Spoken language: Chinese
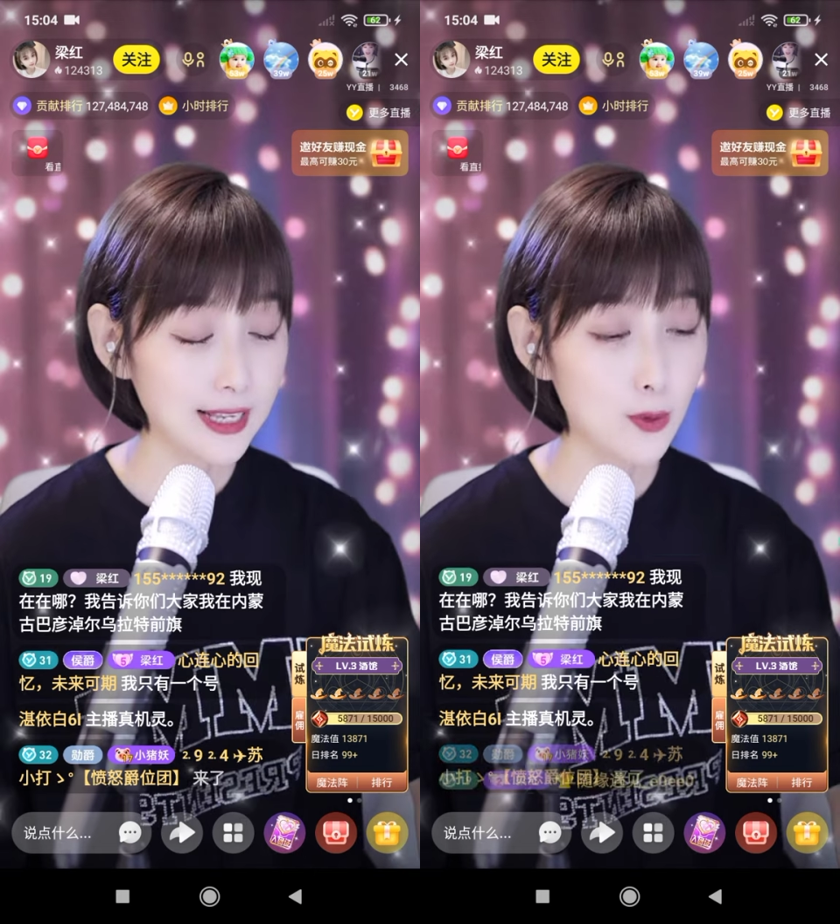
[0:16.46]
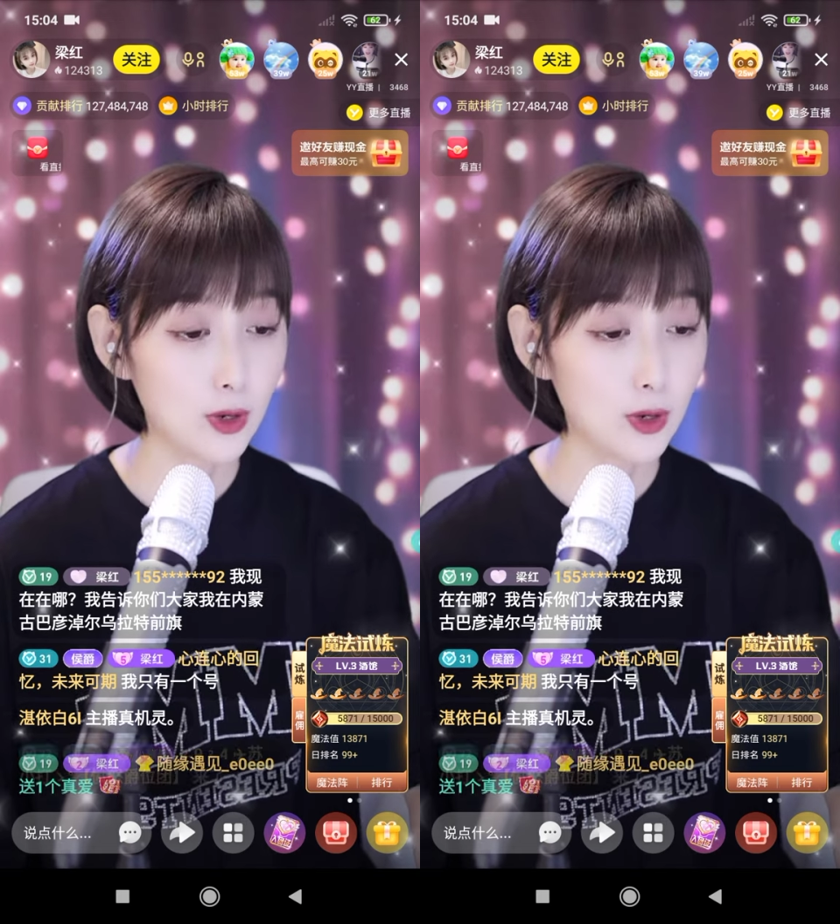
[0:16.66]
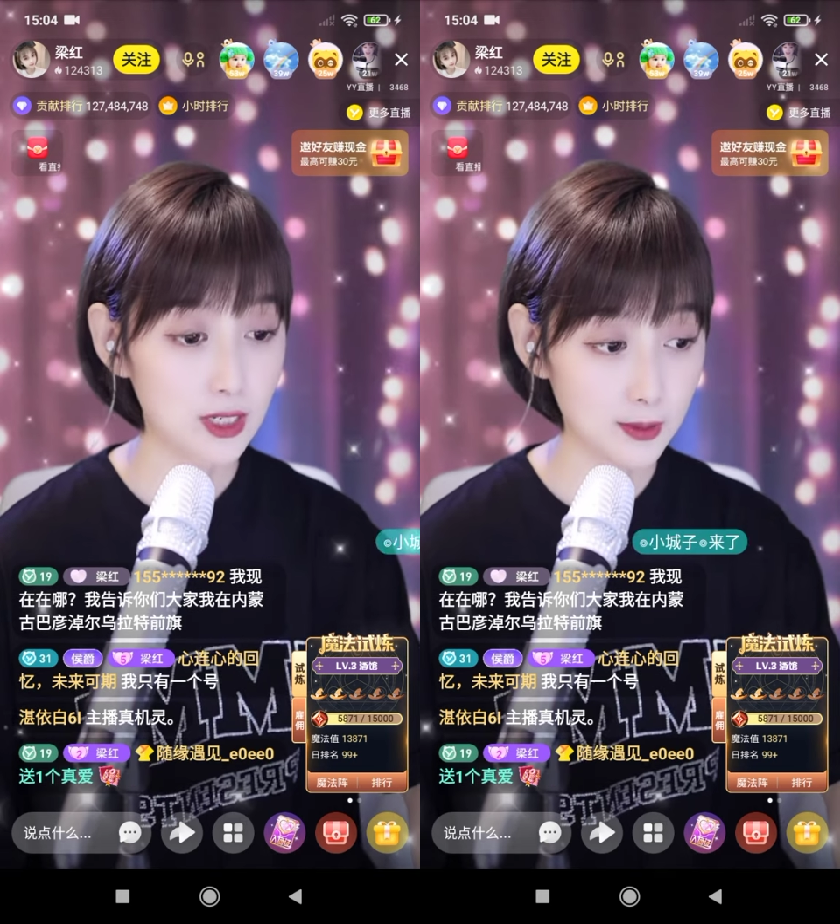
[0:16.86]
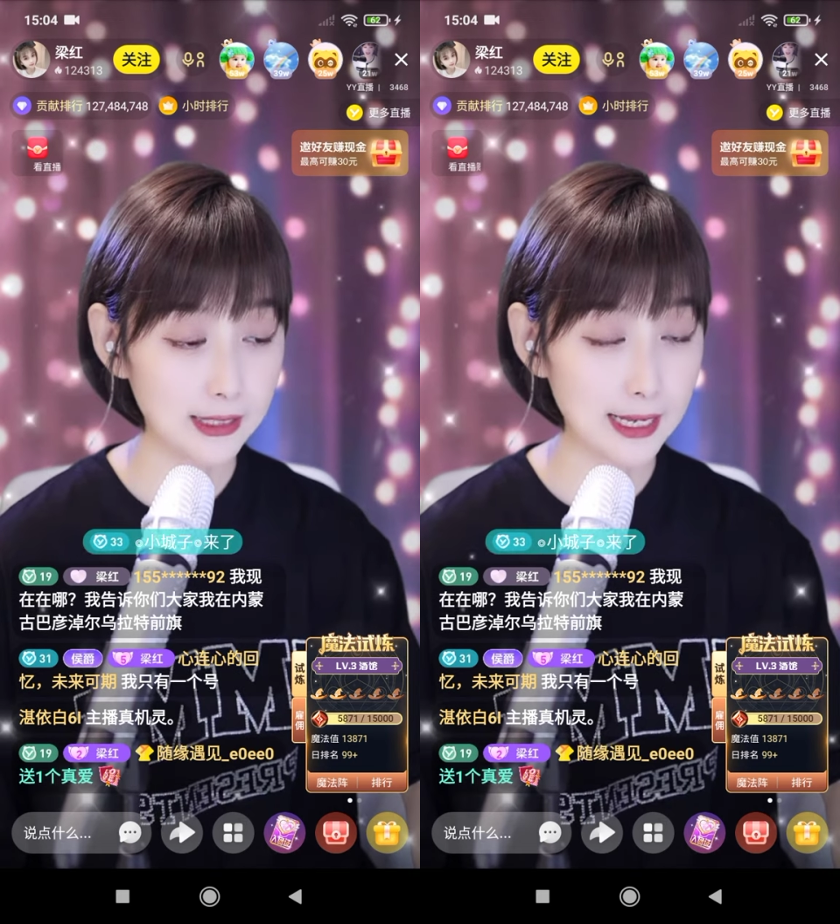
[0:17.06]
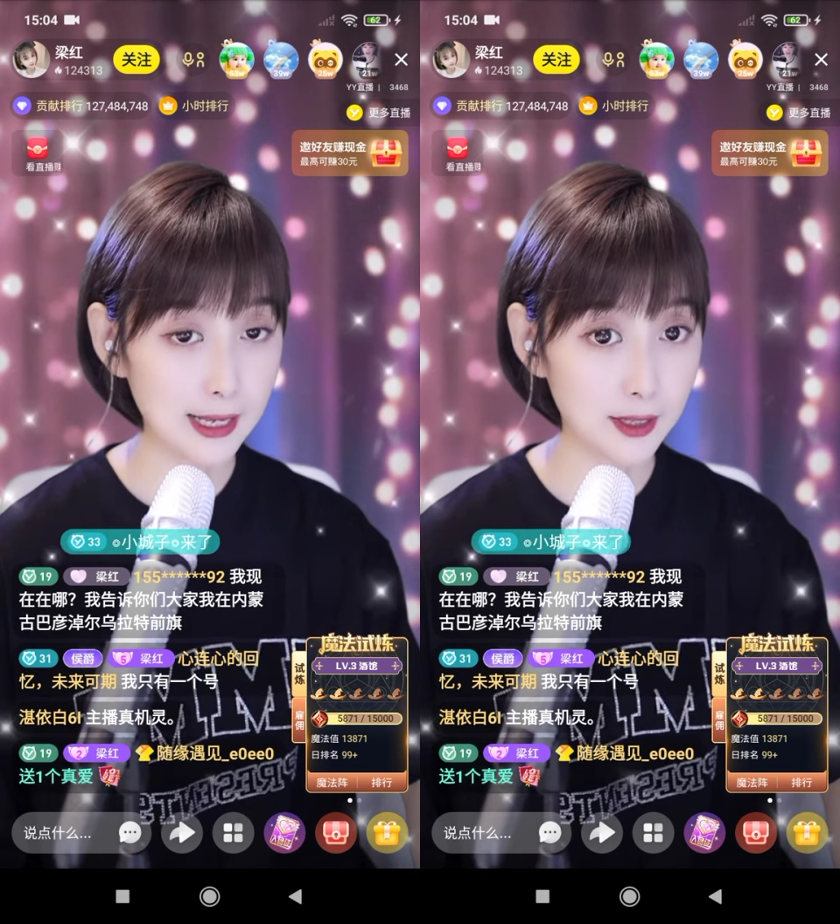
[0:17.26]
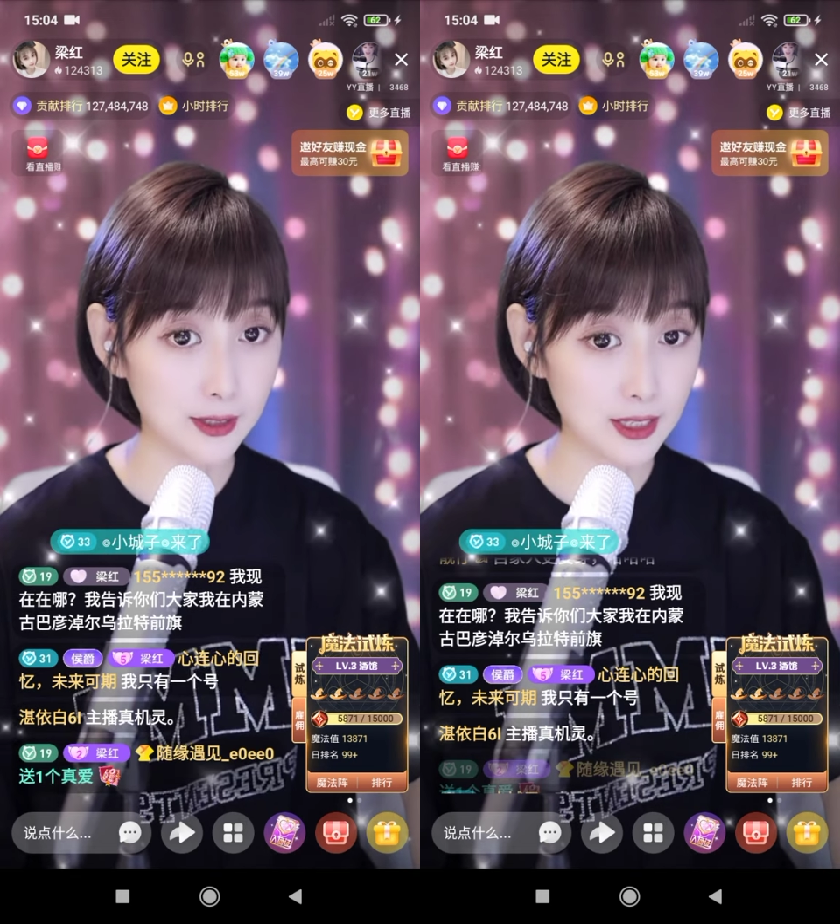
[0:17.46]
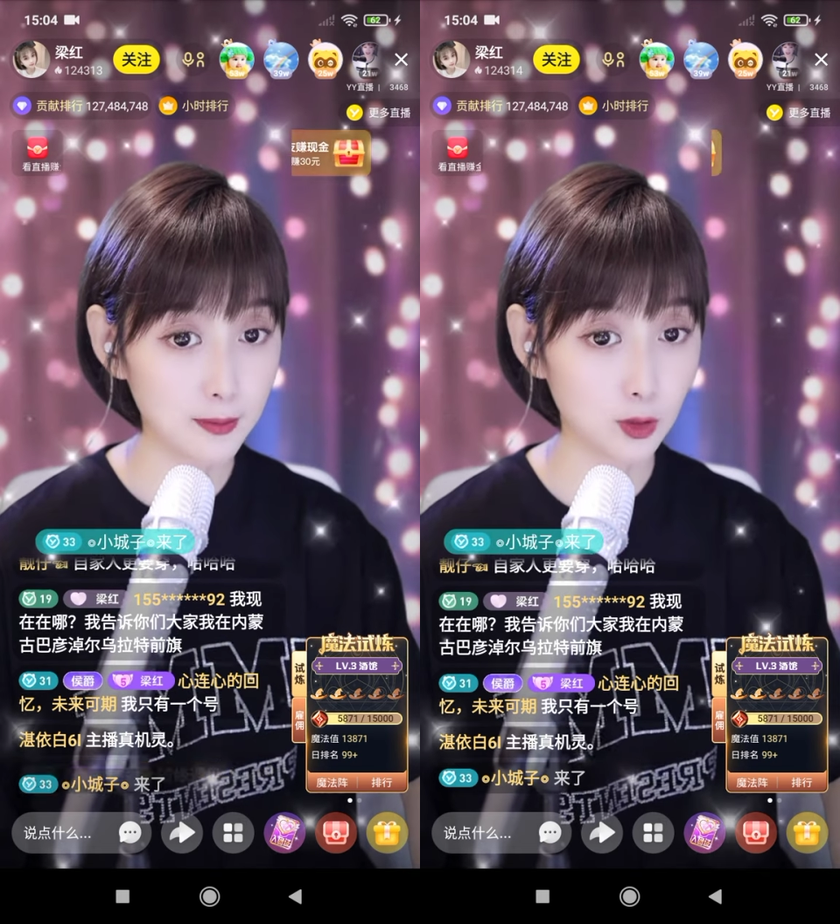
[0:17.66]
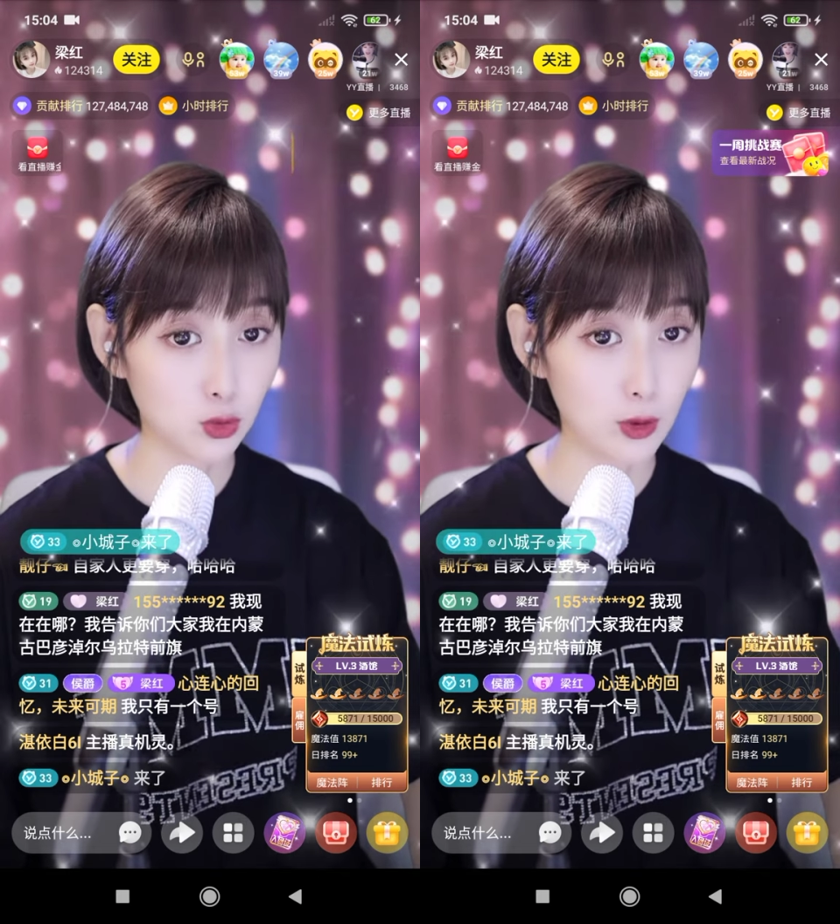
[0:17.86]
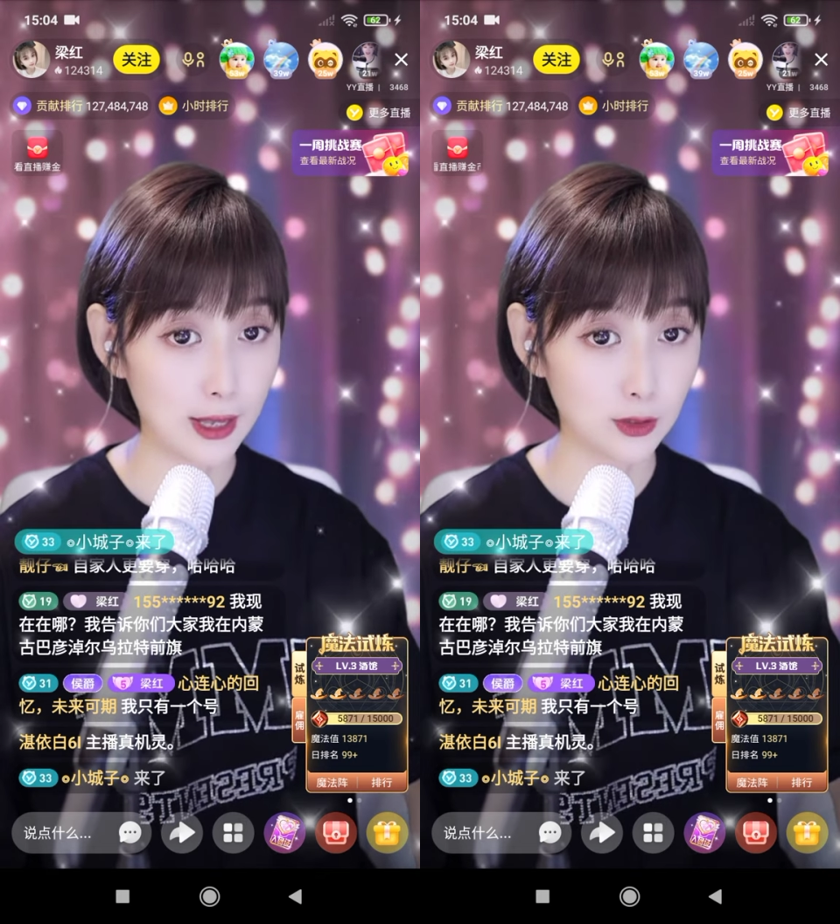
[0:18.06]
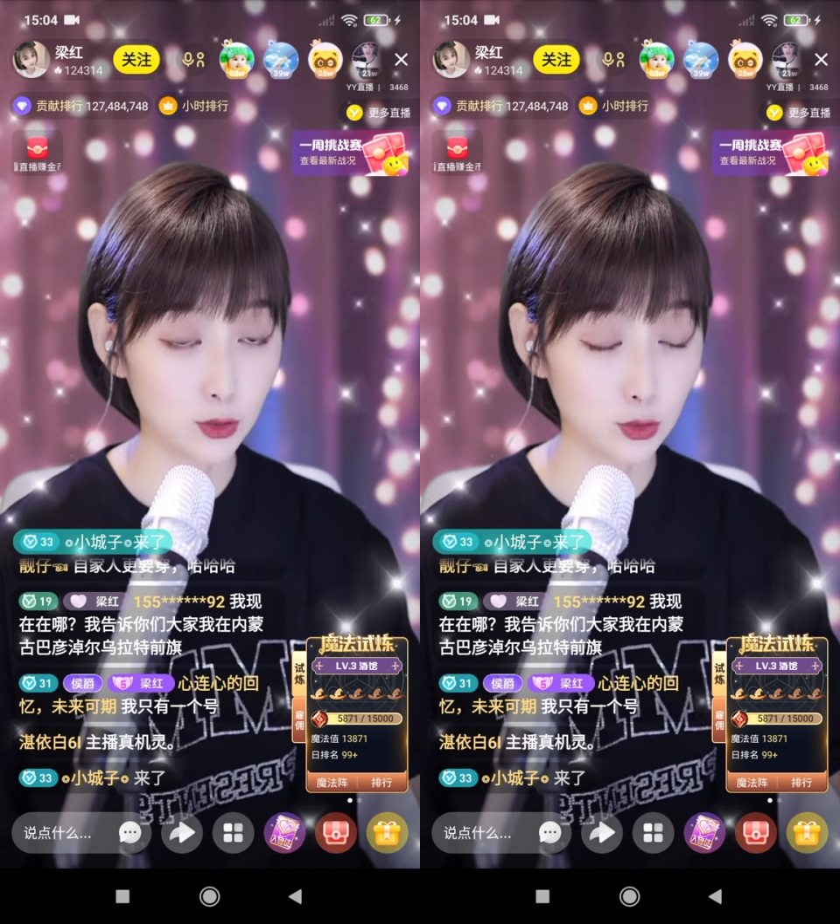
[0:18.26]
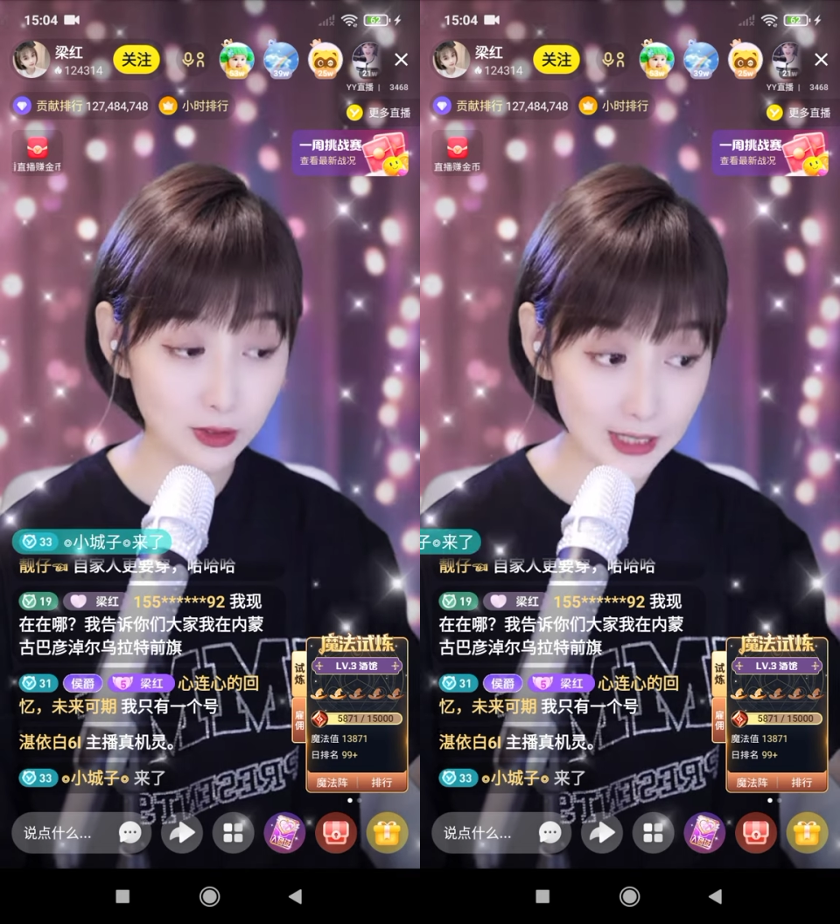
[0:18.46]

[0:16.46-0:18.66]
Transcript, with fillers: 你不光在我直播间人家蒙圈，